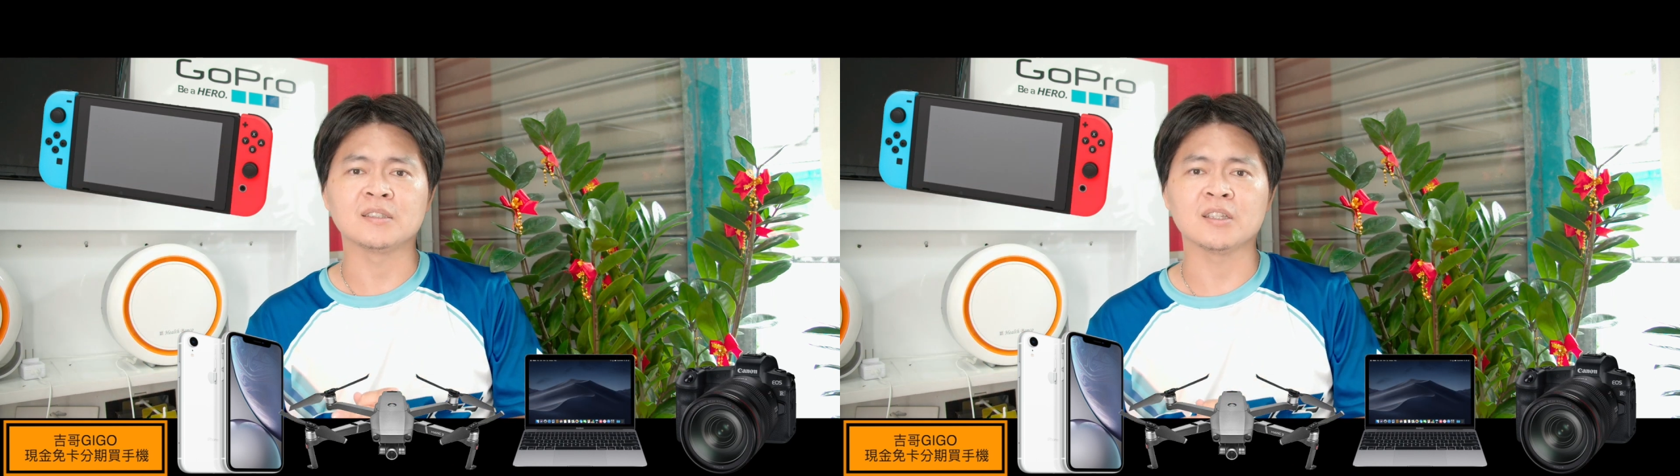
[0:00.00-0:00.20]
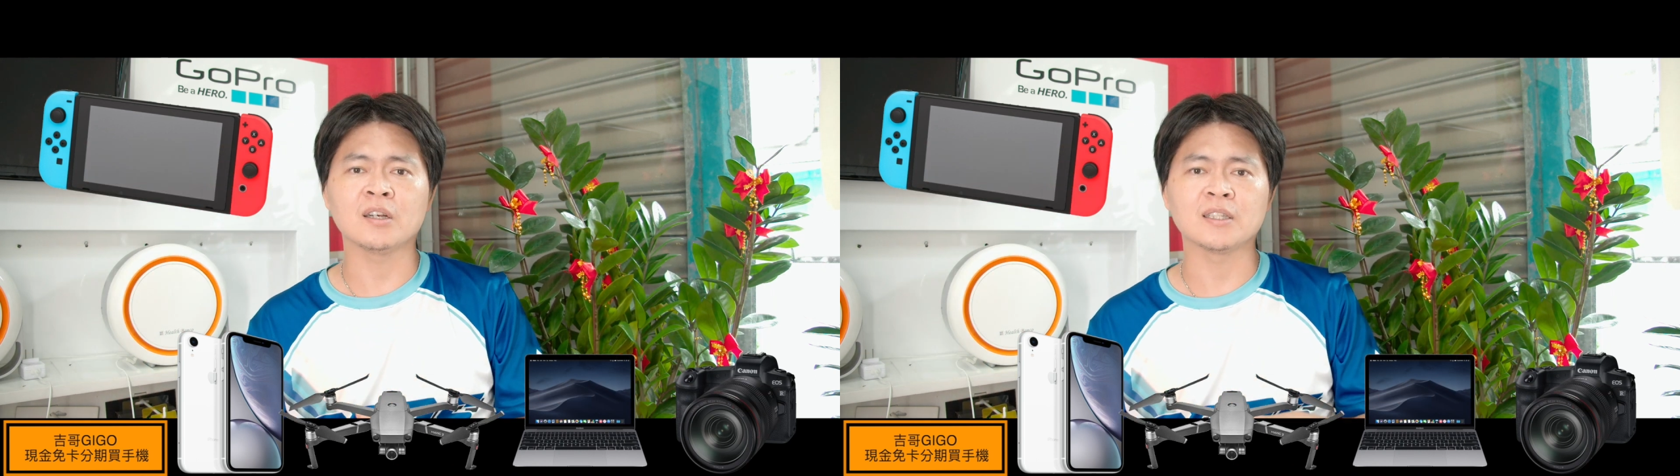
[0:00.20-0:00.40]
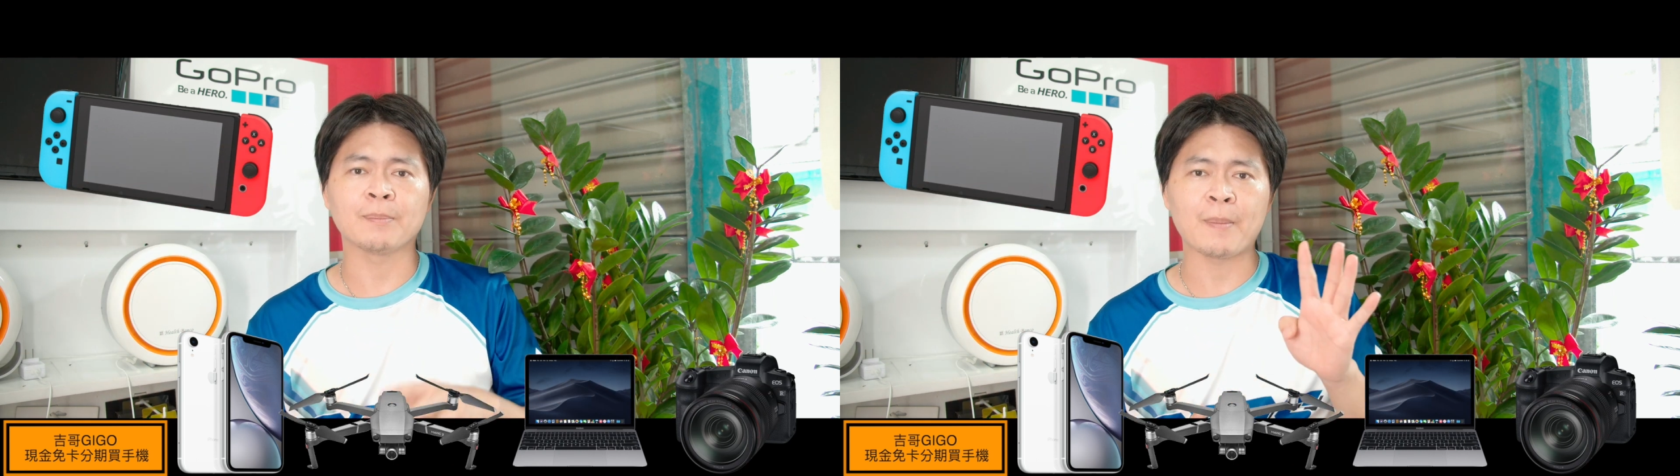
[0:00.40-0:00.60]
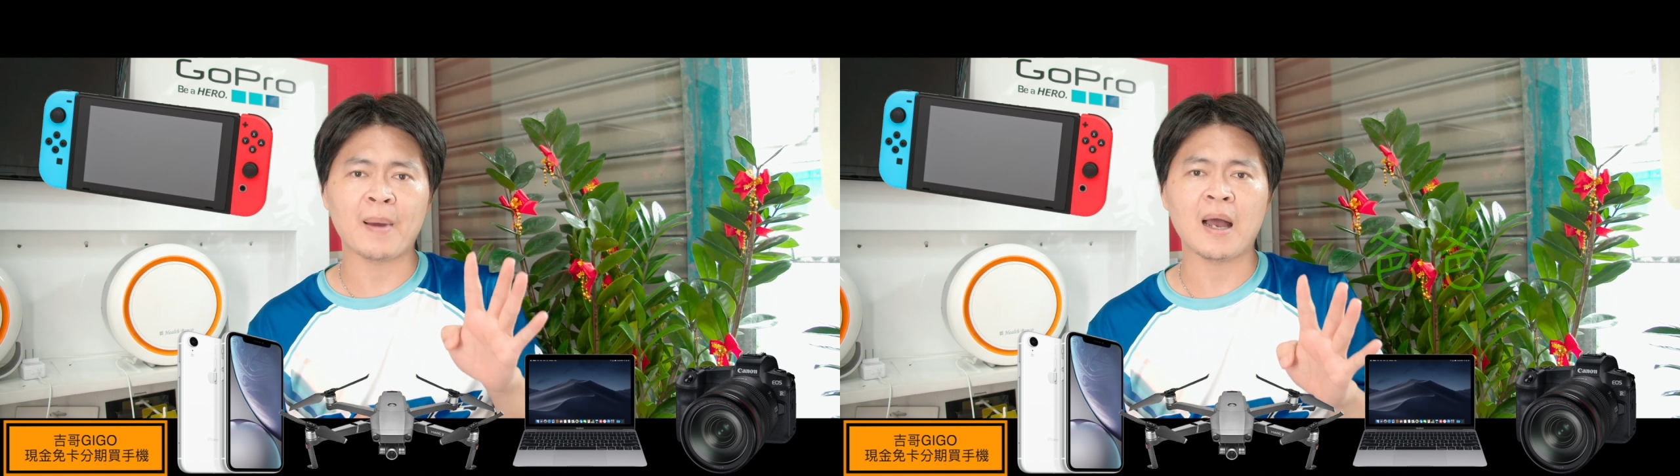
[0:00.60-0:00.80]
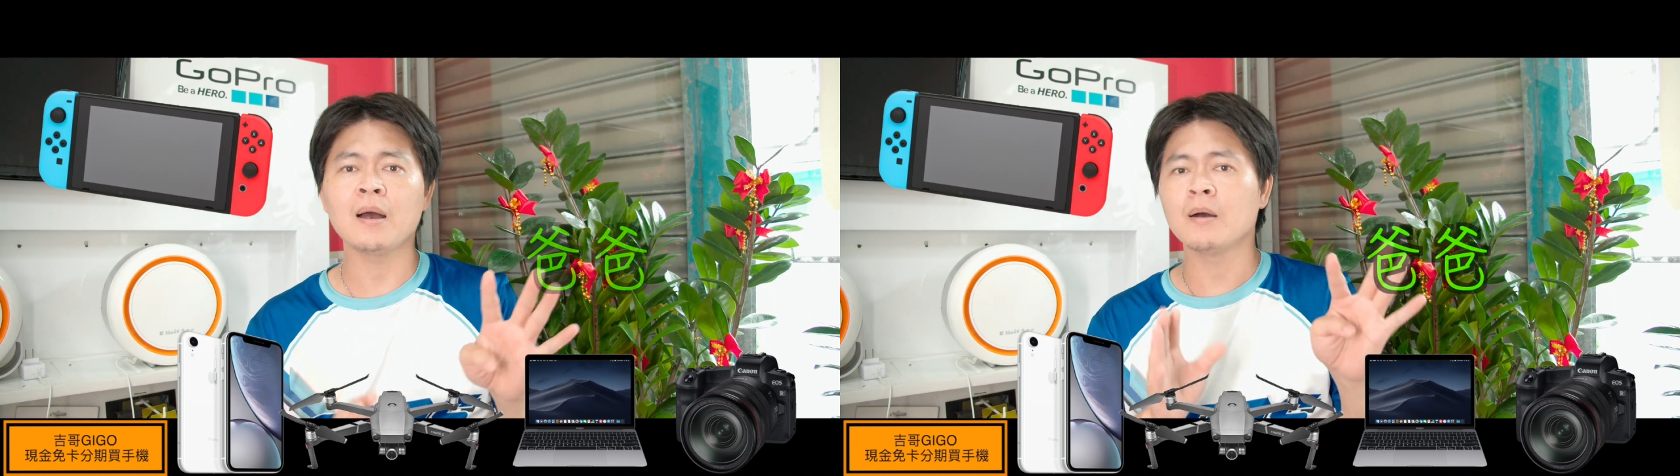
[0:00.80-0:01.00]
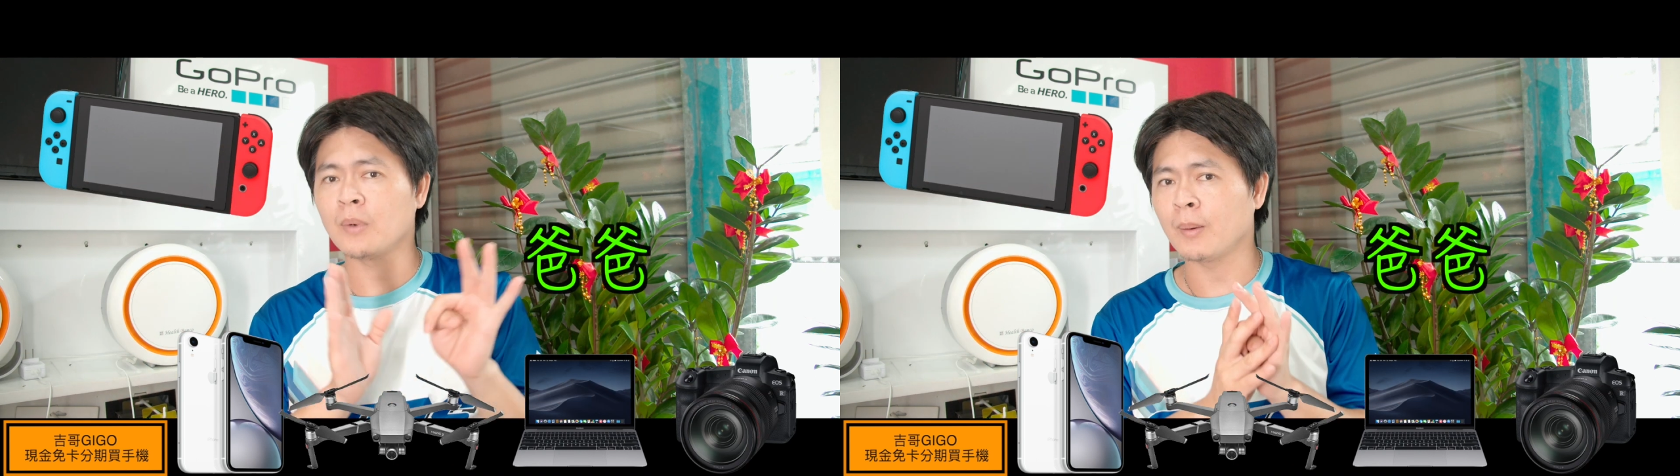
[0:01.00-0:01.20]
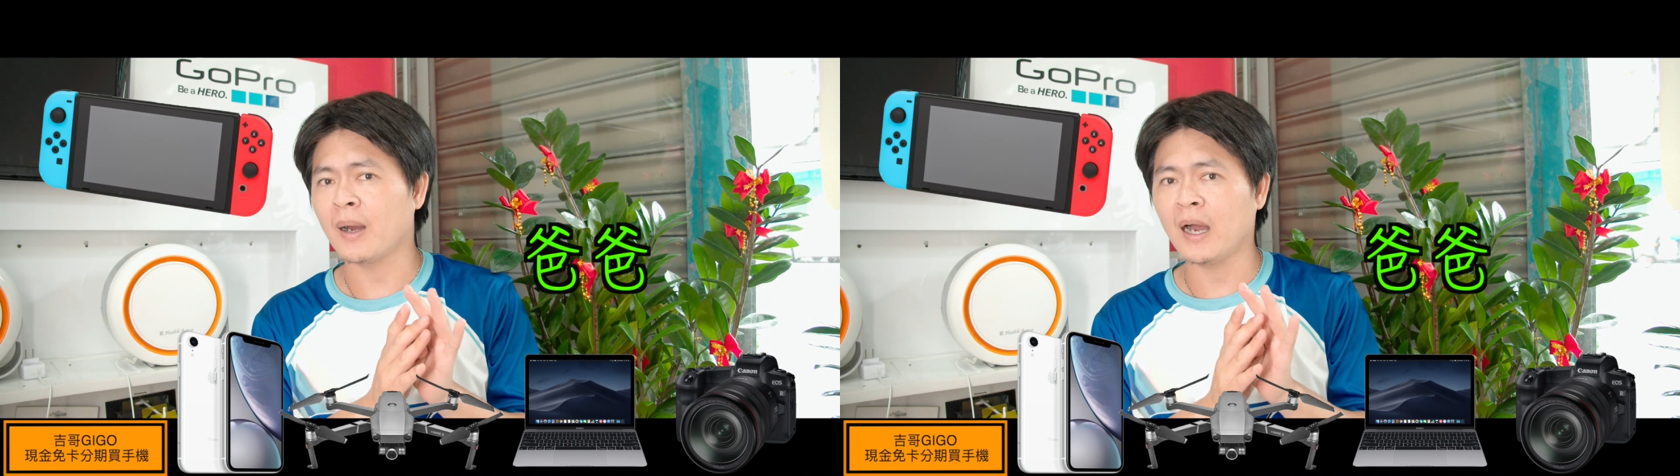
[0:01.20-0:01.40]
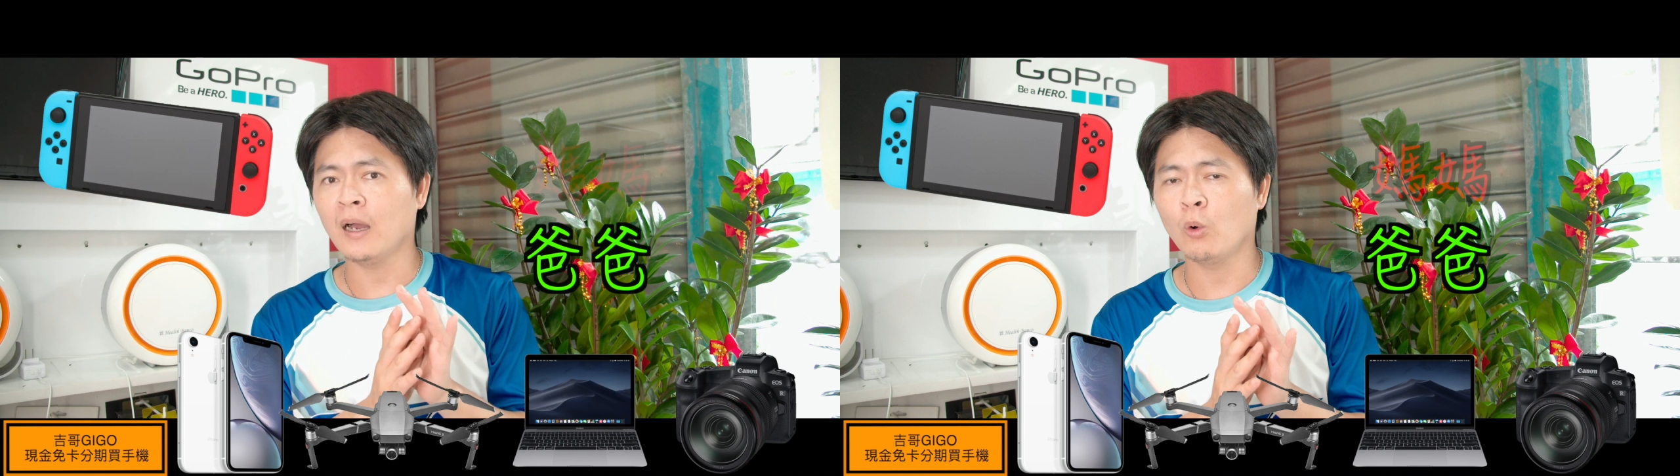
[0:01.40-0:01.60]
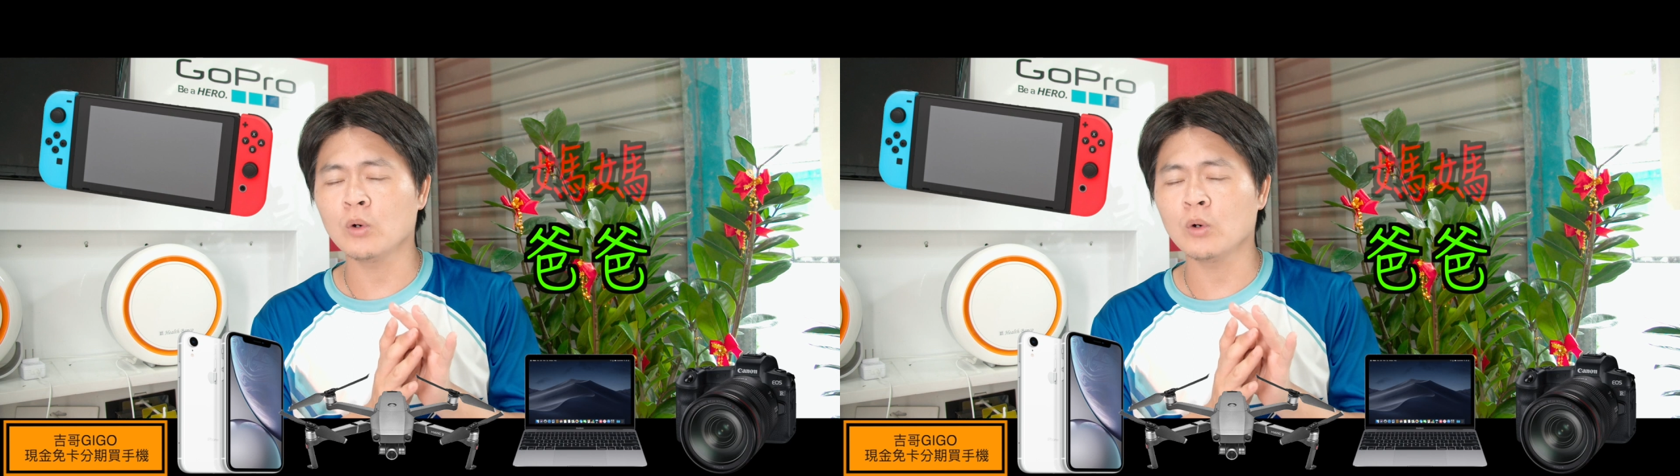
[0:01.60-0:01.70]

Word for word: 只要你的爸爸、妈妈